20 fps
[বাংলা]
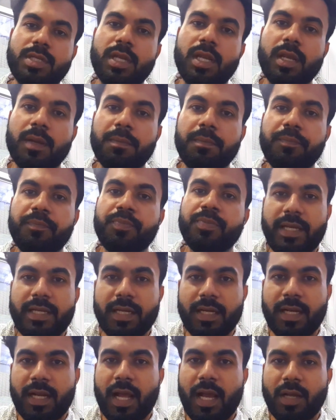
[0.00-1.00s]
ছিলাম এটা
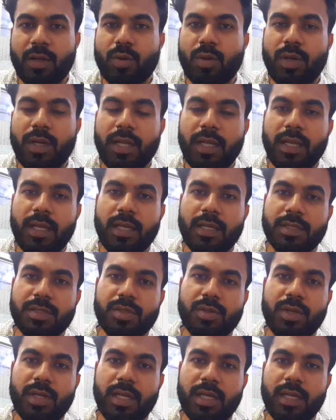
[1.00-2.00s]
না করলে
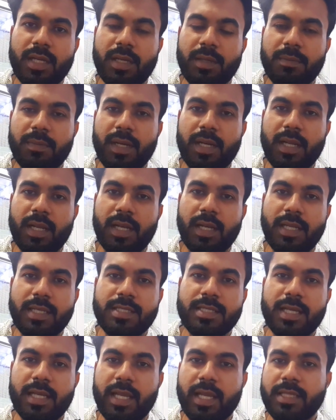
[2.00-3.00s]
আসলে মানে
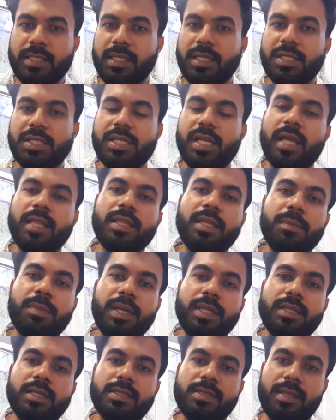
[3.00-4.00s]
নিজে কেন শান্তি
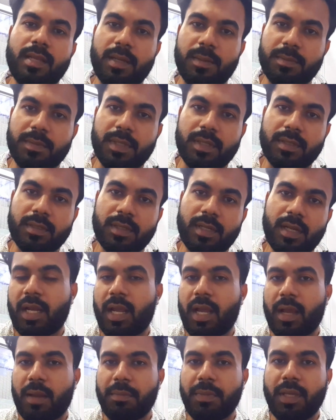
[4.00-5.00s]
পাইতেছিলাম না
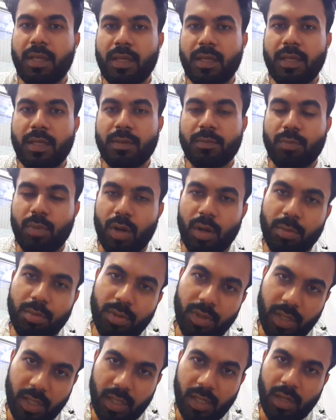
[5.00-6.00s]
আমি
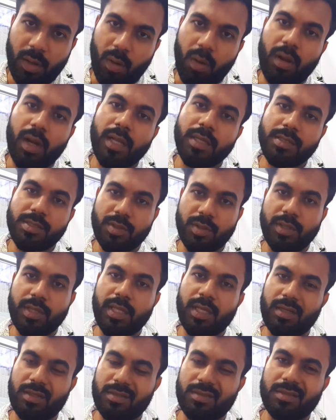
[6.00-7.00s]
বরাবরই
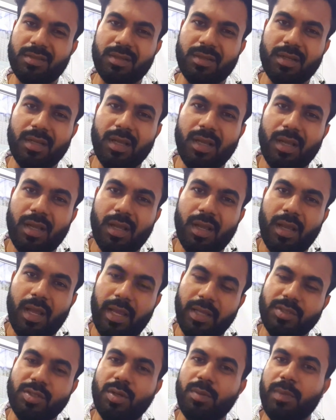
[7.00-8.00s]
অরাজনৈতিক
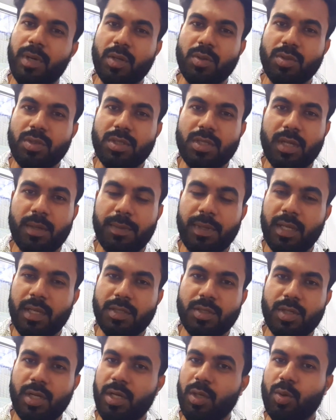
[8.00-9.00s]
একজন মানুষ আমি
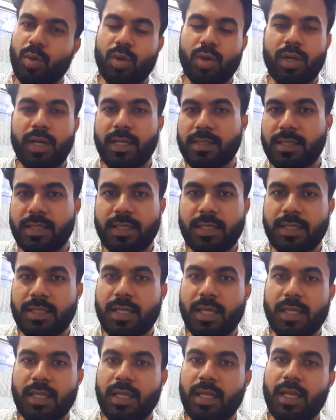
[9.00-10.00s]
আসলে কোনো রাজনীতির
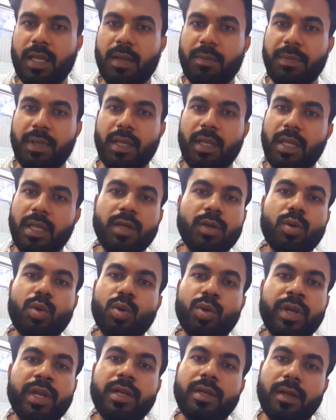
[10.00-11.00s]
সাথে আমি
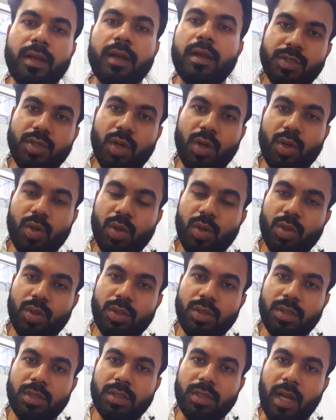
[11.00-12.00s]
ইনক্লুডেড না যখন
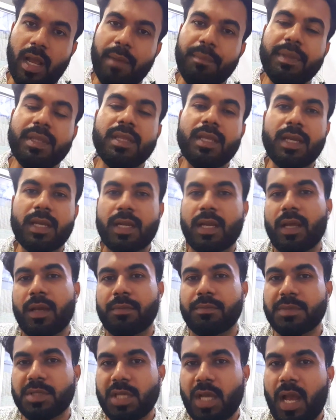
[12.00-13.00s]
আমি দেখলাম
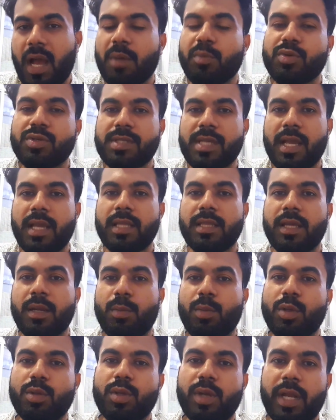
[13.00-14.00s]
যে আবু সাইদের
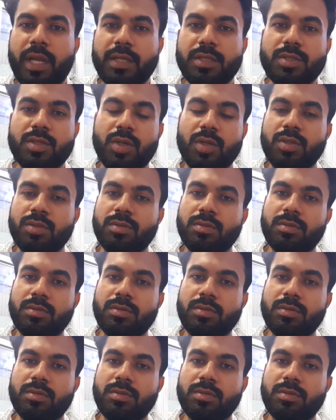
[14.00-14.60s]
মতন একজন